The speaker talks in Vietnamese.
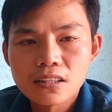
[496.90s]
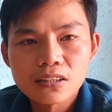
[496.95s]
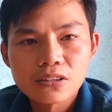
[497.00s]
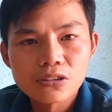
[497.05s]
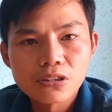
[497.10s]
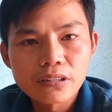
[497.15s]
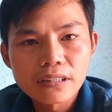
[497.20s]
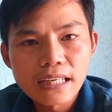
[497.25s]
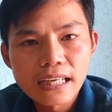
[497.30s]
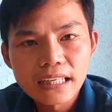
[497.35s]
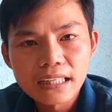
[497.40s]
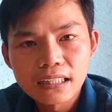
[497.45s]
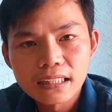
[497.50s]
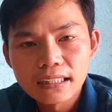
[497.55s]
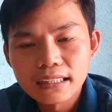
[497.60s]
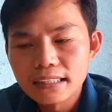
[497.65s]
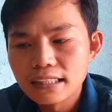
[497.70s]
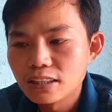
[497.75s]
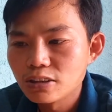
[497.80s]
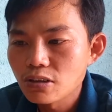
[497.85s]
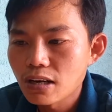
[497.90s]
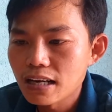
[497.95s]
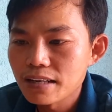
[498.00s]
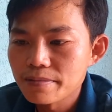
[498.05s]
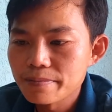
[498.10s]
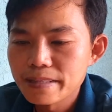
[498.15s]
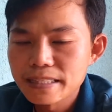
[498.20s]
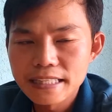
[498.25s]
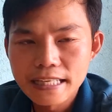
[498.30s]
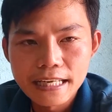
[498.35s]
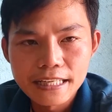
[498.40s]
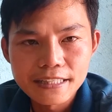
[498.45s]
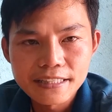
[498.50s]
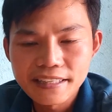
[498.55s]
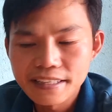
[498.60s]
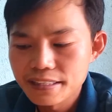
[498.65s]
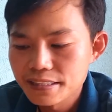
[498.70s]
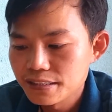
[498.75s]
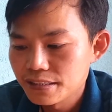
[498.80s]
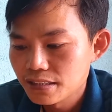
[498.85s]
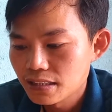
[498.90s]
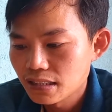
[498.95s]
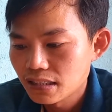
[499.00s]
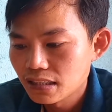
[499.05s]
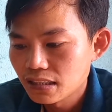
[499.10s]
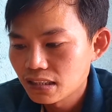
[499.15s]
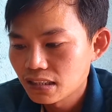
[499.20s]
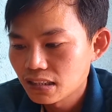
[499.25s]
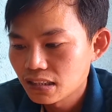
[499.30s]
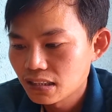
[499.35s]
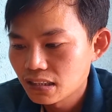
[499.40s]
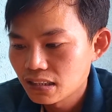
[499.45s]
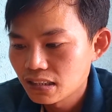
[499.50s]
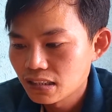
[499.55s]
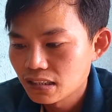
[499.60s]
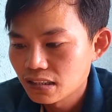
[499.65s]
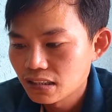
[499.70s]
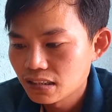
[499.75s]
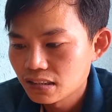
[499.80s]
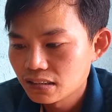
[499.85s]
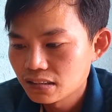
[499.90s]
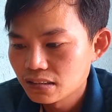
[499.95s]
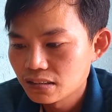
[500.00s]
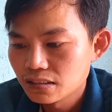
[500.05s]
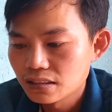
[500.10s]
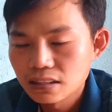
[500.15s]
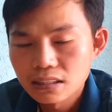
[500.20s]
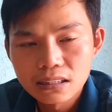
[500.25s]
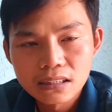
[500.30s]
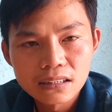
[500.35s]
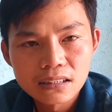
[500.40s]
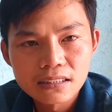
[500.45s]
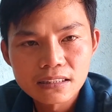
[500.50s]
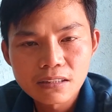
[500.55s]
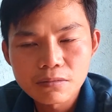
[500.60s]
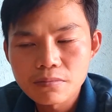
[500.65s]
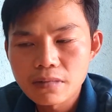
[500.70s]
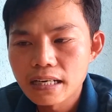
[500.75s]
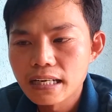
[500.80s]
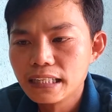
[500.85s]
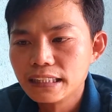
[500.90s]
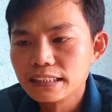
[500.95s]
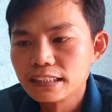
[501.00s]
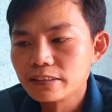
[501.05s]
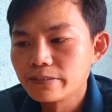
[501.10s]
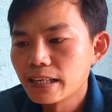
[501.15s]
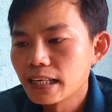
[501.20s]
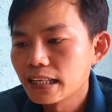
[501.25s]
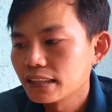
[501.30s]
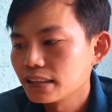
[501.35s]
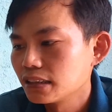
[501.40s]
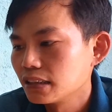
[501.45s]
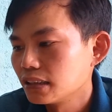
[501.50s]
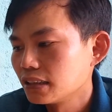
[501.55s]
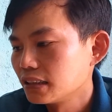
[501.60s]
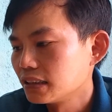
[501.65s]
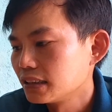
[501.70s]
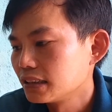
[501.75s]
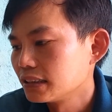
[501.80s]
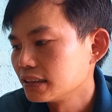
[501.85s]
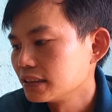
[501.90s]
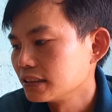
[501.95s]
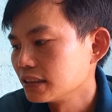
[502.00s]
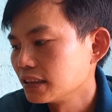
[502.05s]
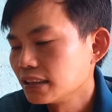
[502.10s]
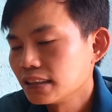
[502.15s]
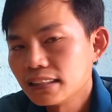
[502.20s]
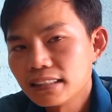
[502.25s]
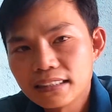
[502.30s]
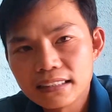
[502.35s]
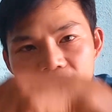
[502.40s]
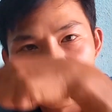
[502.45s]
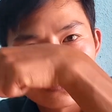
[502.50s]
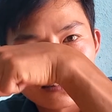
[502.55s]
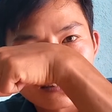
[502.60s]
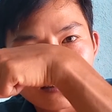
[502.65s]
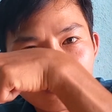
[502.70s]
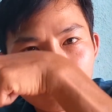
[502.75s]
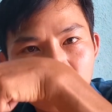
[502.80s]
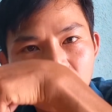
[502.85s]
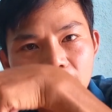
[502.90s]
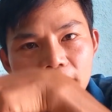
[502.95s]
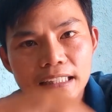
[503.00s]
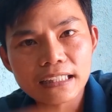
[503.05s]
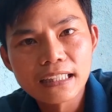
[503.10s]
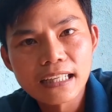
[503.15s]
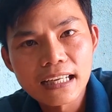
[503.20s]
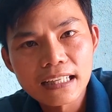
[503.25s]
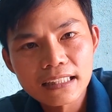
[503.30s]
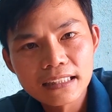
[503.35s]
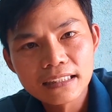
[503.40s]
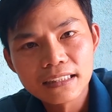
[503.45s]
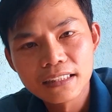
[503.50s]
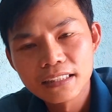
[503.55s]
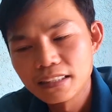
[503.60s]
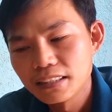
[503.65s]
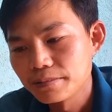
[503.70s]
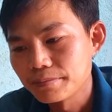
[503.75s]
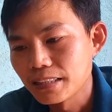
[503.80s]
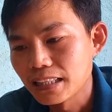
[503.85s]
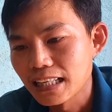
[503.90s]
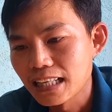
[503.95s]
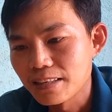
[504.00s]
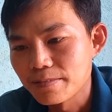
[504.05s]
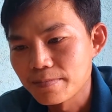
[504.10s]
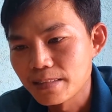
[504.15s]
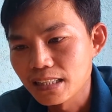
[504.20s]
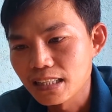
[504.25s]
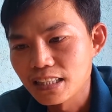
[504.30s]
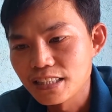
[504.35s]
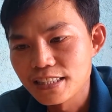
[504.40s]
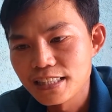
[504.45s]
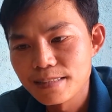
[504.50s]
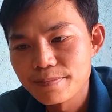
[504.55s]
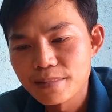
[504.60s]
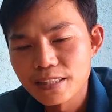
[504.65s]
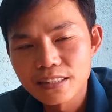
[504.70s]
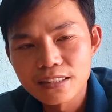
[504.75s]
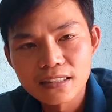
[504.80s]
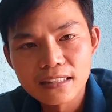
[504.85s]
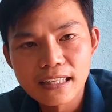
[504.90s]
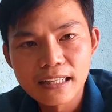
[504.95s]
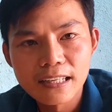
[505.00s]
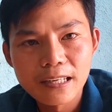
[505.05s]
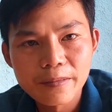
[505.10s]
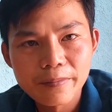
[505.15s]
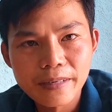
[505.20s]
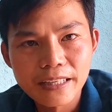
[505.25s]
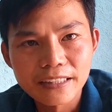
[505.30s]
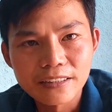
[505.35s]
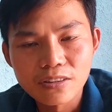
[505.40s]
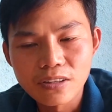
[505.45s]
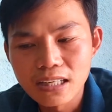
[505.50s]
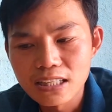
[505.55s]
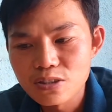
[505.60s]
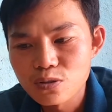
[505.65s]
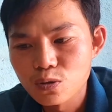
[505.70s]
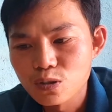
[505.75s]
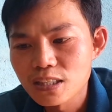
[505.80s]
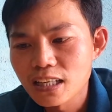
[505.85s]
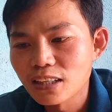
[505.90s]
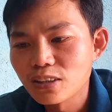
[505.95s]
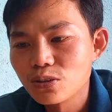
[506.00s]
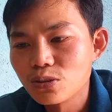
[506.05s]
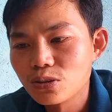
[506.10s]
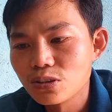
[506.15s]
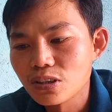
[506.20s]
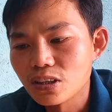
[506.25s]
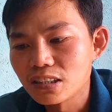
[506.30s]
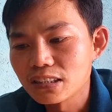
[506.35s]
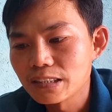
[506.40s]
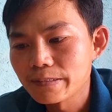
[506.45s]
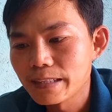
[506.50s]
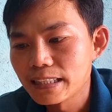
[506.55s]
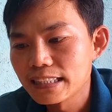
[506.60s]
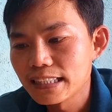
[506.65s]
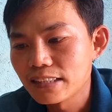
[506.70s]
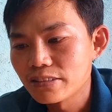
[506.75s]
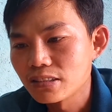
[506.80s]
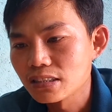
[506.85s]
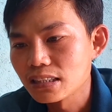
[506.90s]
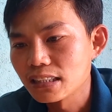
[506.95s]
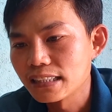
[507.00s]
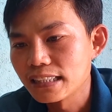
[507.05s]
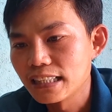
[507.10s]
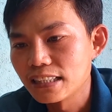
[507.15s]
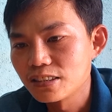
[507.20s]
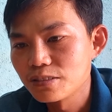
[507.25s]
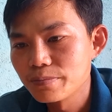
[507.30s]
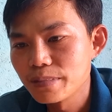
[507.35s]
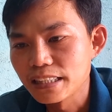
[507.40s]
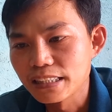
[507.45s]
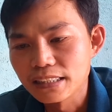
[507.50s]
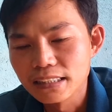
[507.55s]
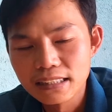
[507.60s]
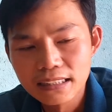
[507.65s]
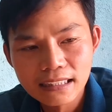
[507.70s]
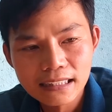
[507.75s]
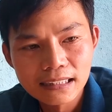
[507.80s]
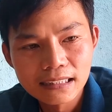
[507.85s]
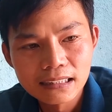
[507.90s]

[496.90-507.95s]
Rồi ok, uh, điện thoại mình để trên uh, trong màn hình các bạn, uh, dưới uh, góc màn hình đây. Bạn nào mà cần chim thì cứ liên hệ mình qua số Zalo đó các bạn nhé, hoặc là điện cho mình.